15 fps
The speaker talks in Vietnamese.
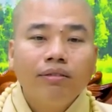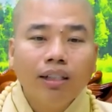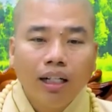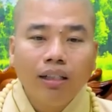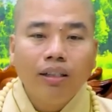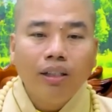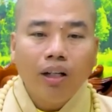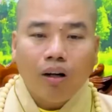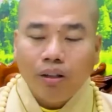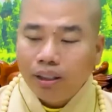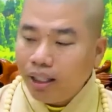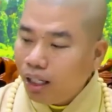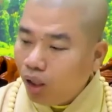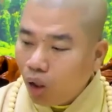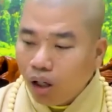đừng dội
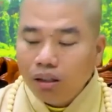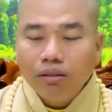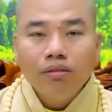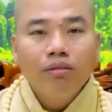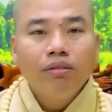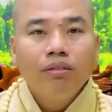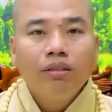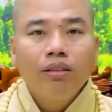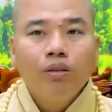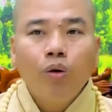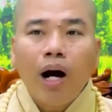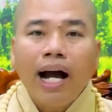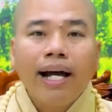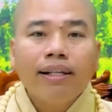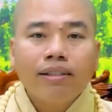kết luận
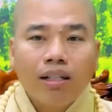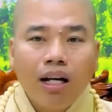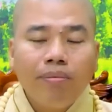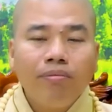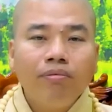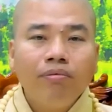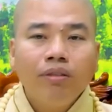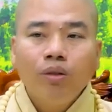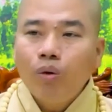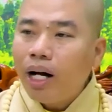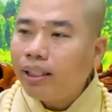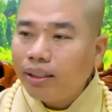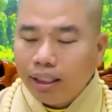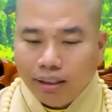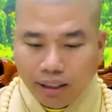quá sớm
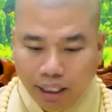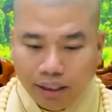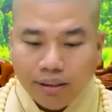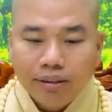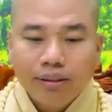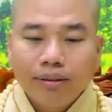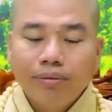quá tùy tiện